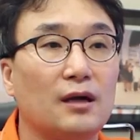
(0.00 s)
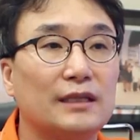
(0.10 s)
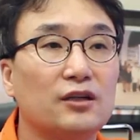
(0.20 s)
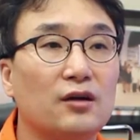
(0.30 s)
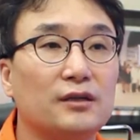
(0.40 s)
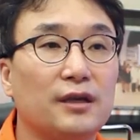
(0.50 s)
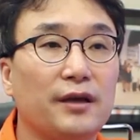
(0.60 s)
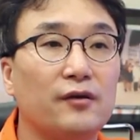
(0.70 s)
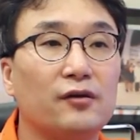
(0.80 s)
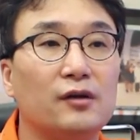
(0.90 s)

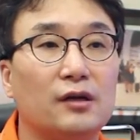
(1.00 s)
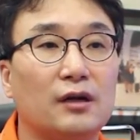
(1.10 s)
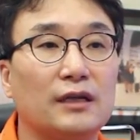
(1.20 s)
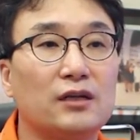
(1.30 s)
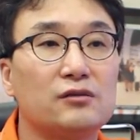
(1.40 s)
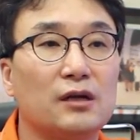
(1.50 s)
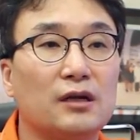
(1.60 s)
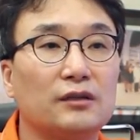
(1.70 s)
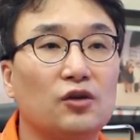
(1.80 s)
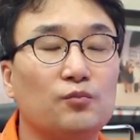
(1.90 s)
안녕하세요.
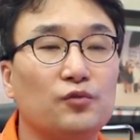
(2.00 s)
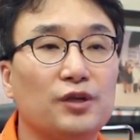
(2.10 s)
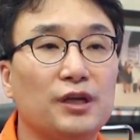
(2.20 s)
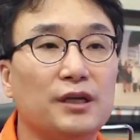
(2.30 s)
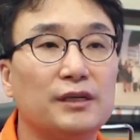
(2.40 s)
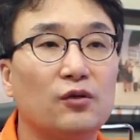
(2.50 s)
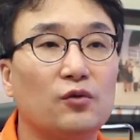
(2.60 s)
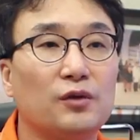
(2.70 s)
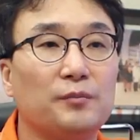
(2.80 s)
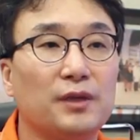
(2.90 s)
가정의학과 전문의
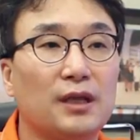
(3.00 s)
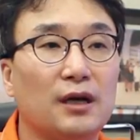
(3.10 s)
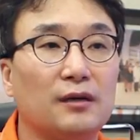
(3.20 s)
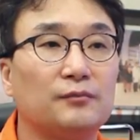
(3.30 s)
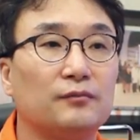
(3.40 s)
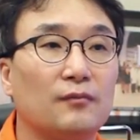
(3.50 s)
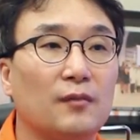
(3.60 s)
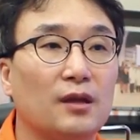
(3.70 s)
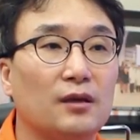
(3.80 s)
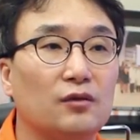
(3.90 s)
이선호입니다.
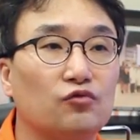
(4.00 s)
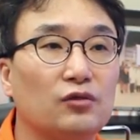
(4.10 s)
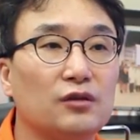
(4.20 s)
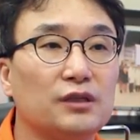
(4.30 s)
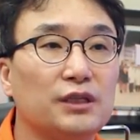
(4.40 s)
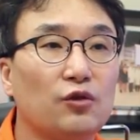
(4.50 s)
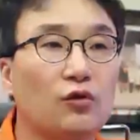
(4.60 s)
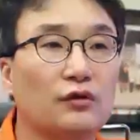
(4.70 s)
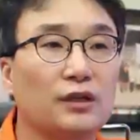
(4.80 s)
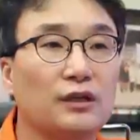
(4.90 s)
우선 식욕
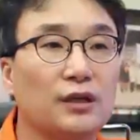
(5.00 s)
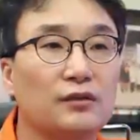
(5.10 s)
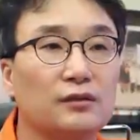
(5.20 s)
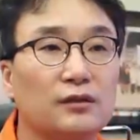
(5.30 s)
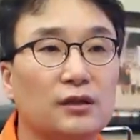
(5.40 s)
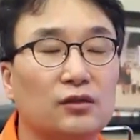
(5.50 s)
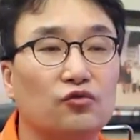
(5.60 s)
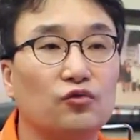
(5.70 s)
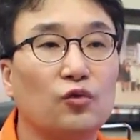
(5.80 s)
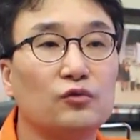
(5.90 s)
억제제는
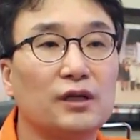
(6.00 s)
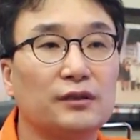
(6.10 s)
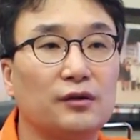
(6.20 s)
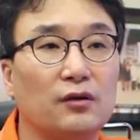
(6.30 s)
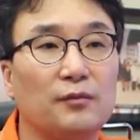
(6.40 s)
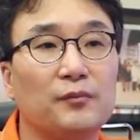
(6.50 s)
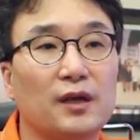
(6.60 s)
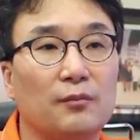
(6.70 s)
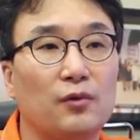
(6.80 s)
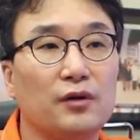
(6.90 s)
두통약처럼
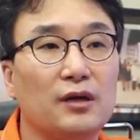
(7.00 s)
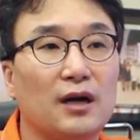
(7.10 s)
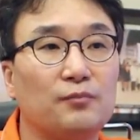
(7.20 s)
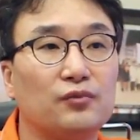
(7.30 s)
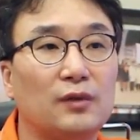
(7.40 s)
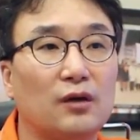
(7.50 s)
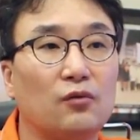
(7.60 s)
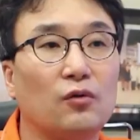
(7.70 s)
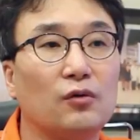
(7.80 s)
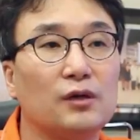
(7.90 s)
머리가
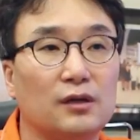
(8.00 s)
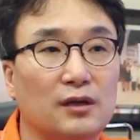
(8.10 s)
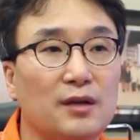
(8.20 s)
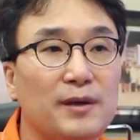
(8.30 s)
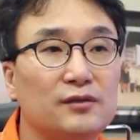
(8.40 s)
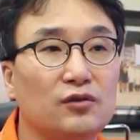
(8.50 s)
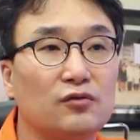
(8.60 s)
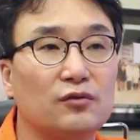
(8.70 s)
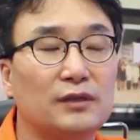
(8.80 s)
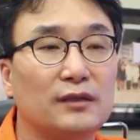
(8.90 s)
아프다고
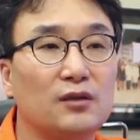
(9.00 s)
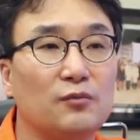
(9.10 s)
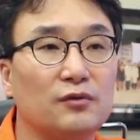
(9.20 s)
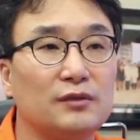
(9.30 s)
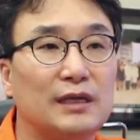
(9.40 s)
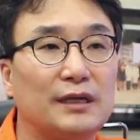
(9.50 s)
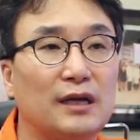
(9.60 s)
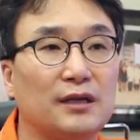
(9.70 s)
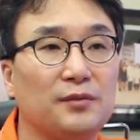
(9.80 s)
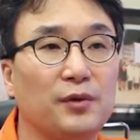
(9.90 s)
일반적으로 사서 먹는
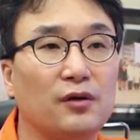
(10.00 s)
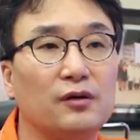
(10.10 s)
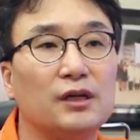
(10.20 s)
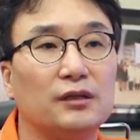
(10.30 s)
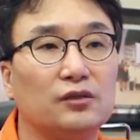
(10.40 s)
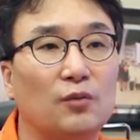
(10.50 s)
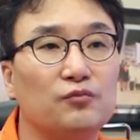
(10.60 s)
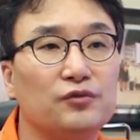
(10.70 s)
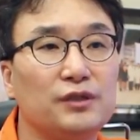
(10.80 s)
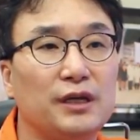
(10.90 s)
약이 아니며
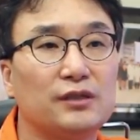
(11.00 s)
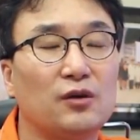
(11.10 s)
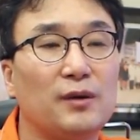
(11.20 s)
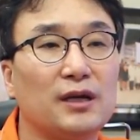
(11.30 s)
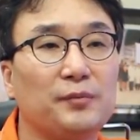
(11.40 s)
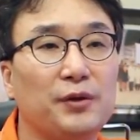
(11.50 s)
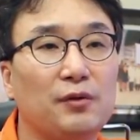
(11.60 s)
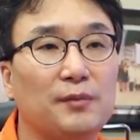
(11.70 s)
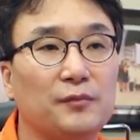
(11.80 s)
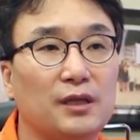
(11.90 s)
전문의의 처방이
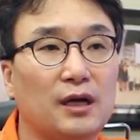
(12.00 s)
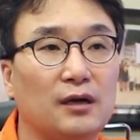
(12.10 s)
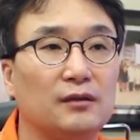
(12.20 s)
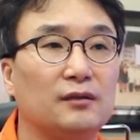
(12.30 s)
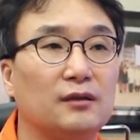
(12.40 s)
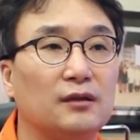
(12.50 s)
필요합니다.